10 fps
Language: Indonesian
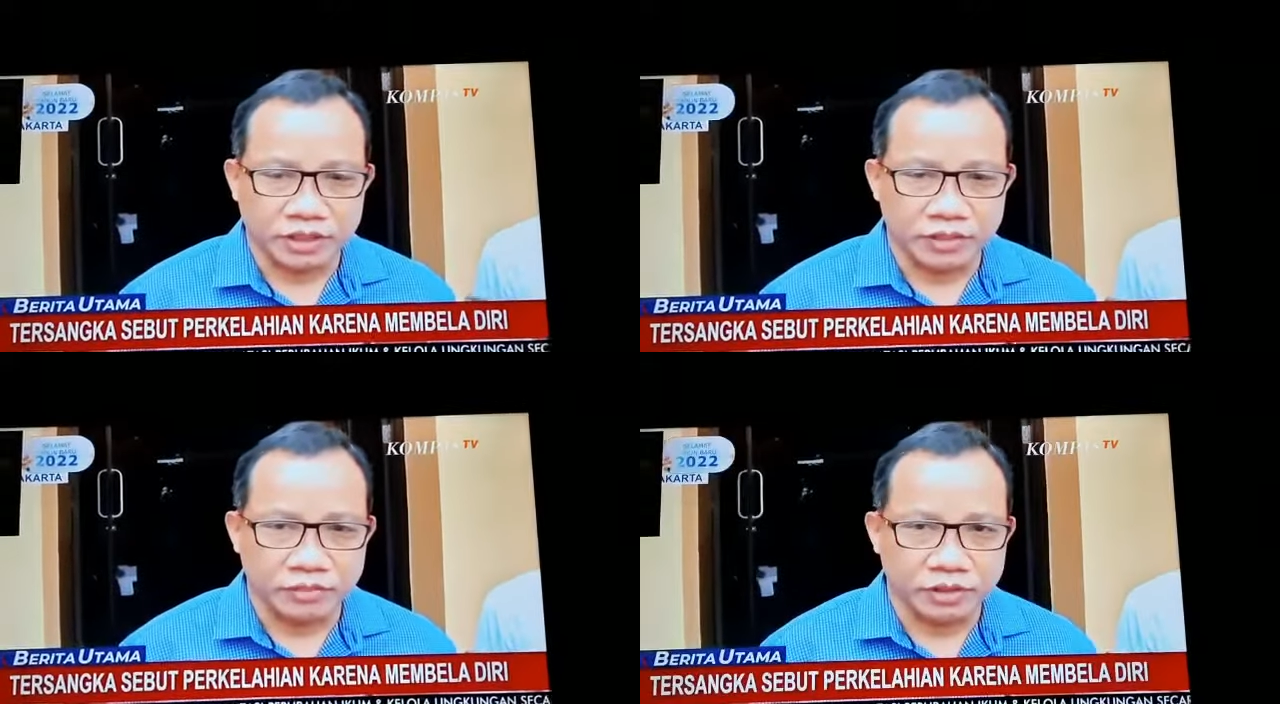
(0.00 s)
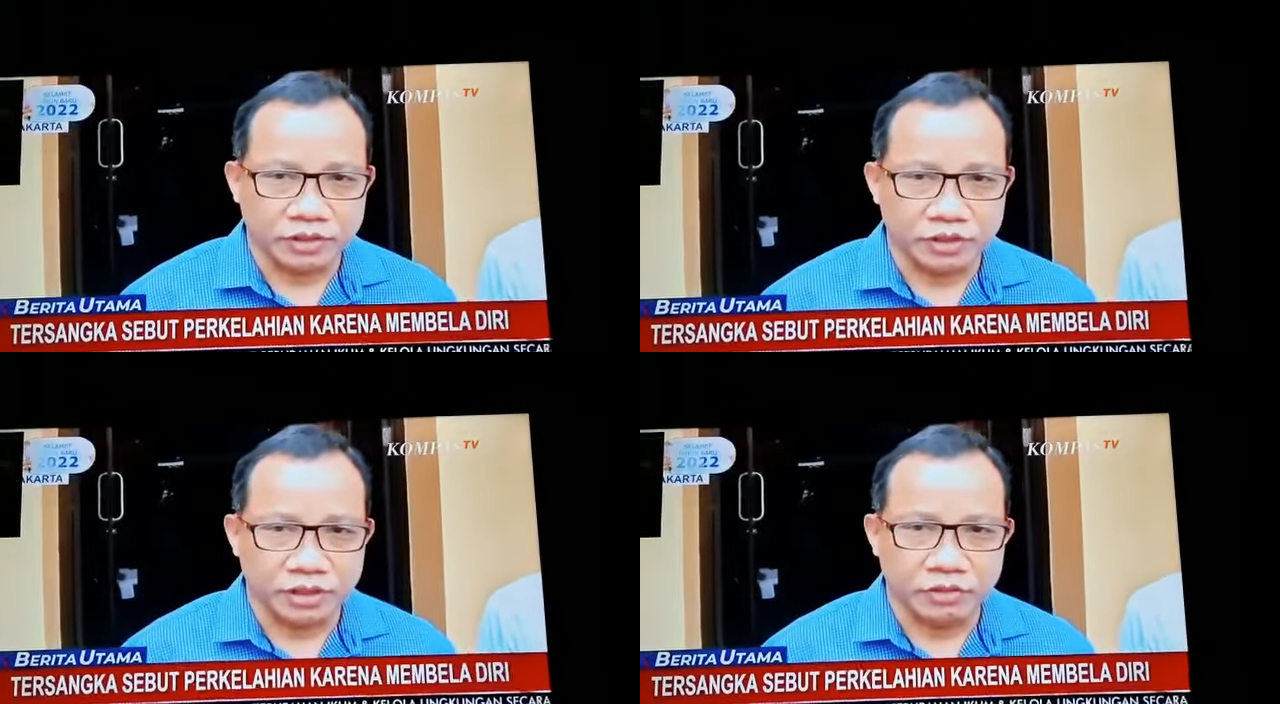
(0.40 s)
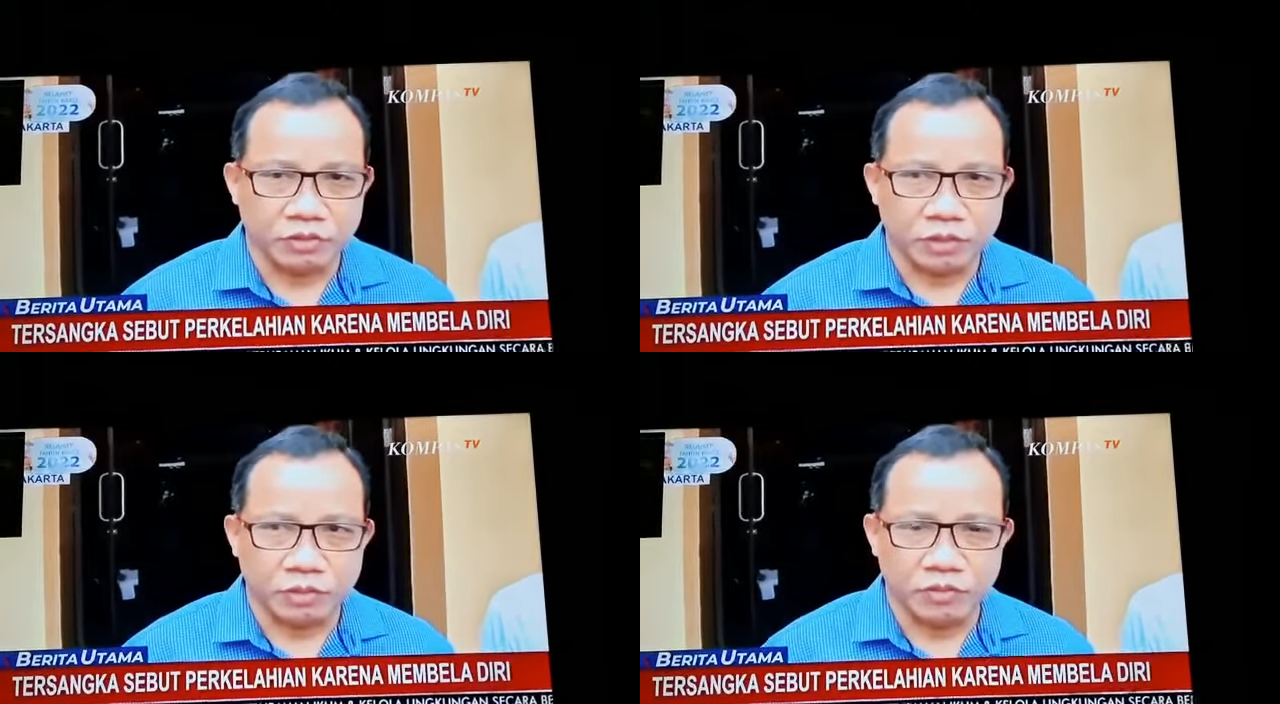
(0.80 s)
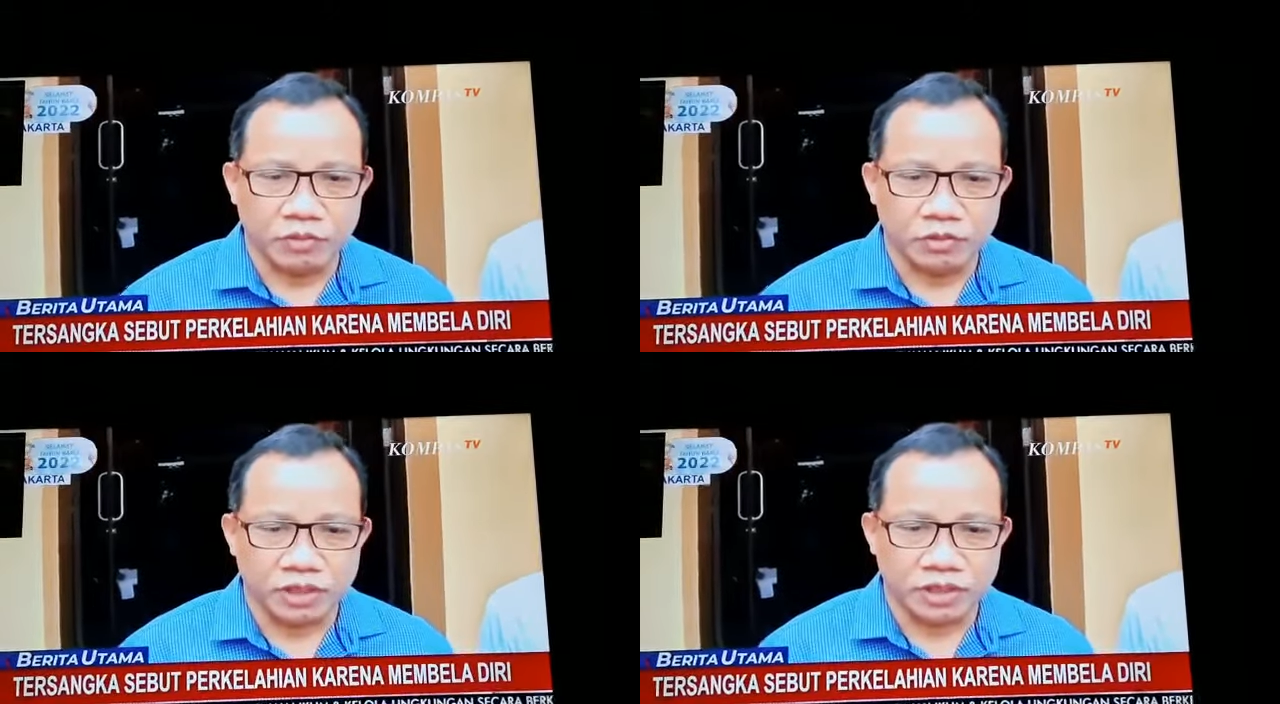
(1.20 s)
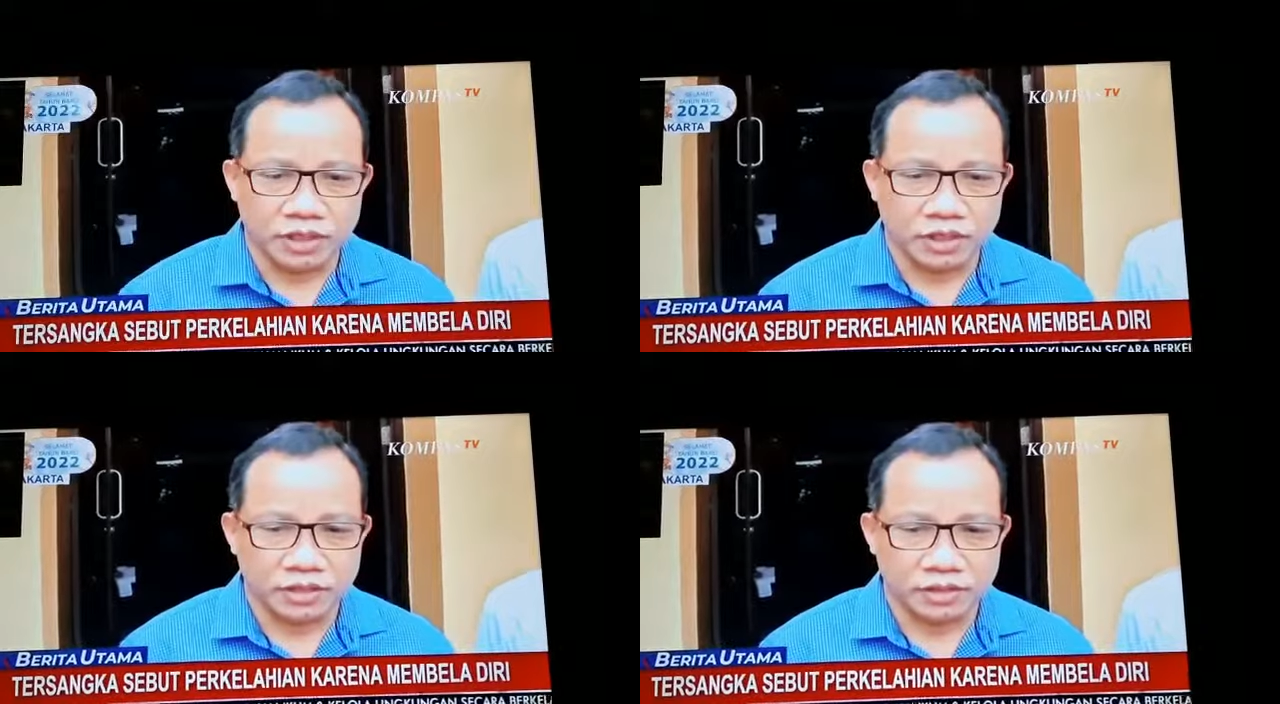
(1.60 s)
kami yang duluan memukul
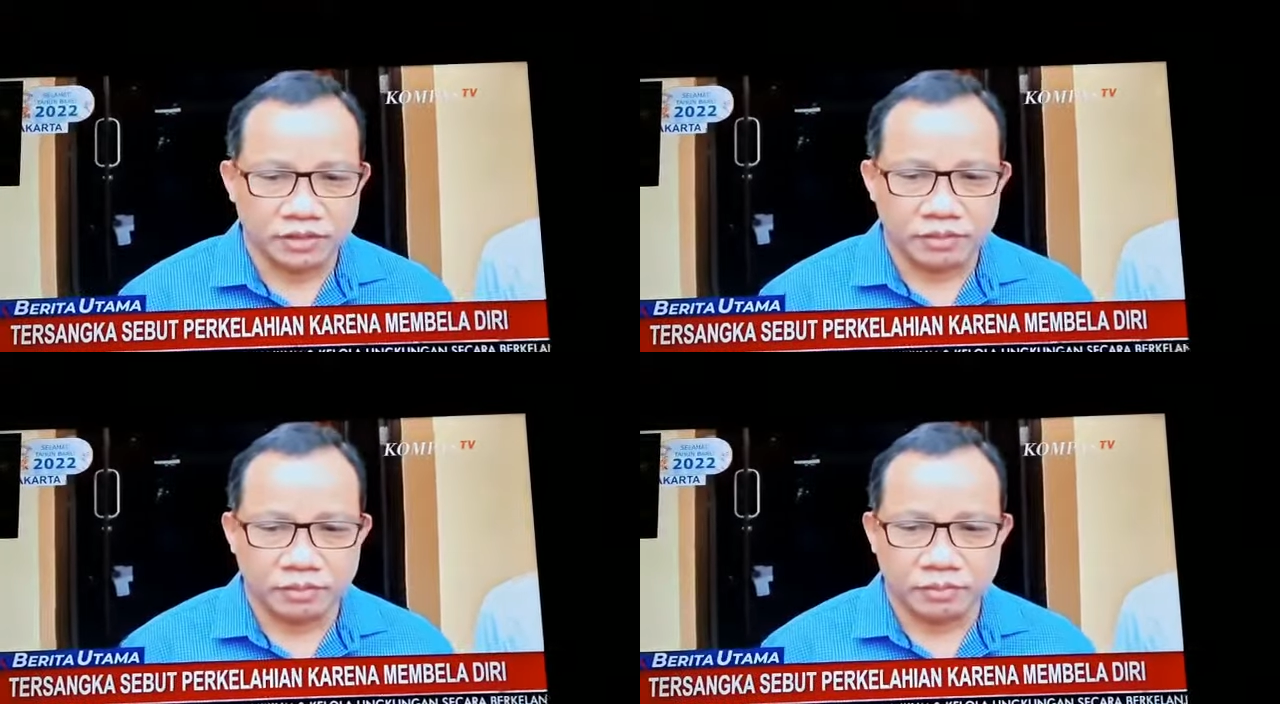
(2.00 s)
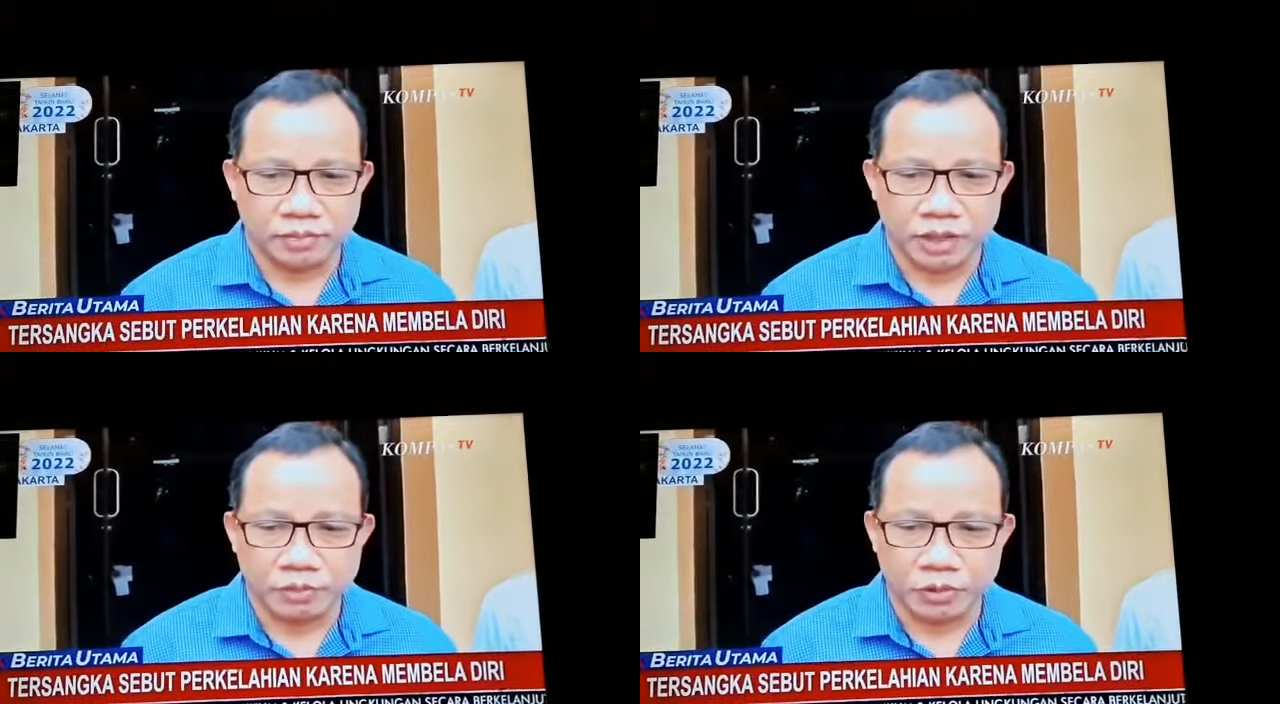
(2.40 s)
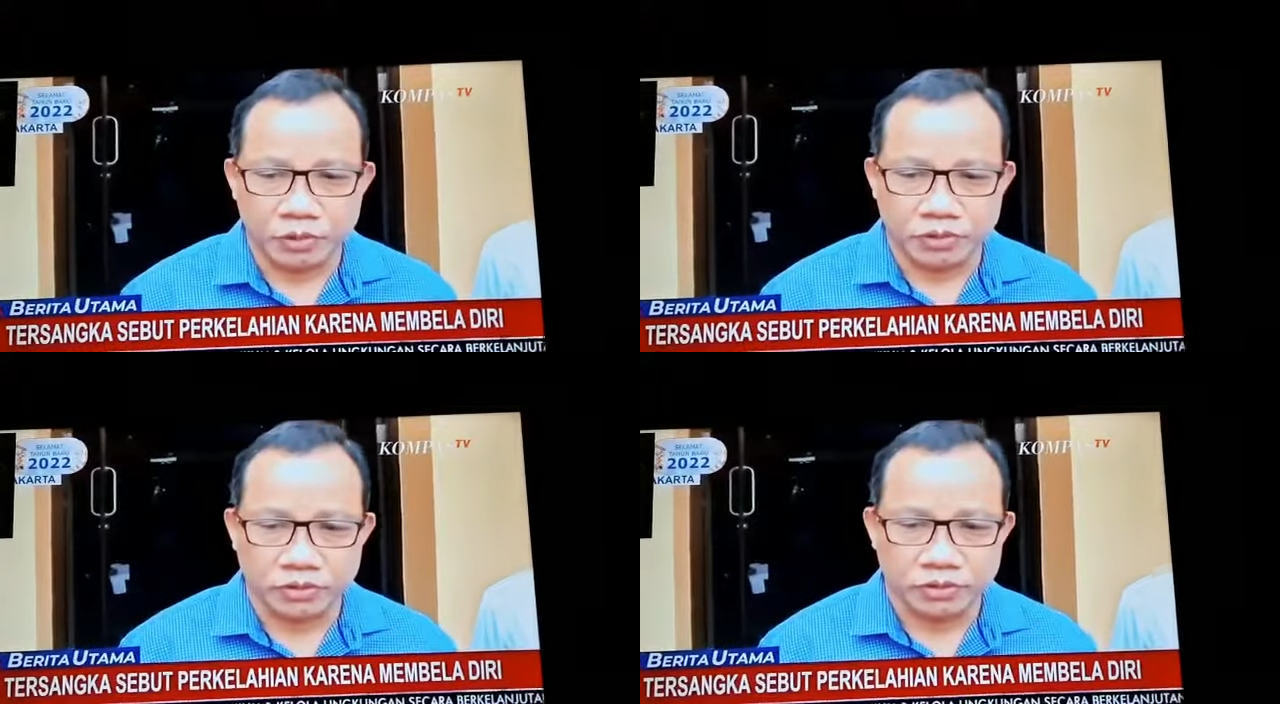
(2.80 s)
adalah pelapor